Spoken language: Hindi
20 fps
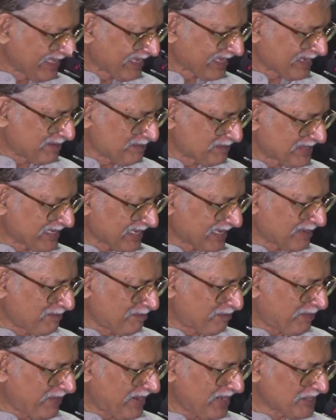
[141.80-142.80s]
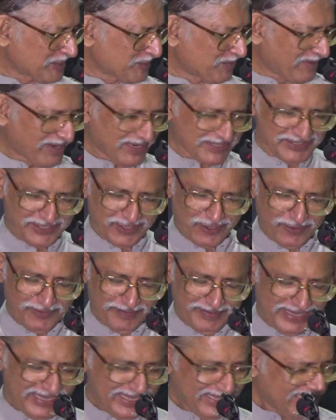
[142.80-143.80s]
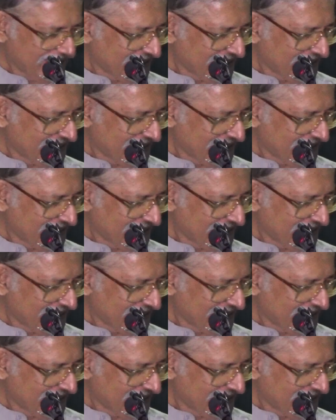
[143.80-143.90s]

कम से कम पांच भाषाओं में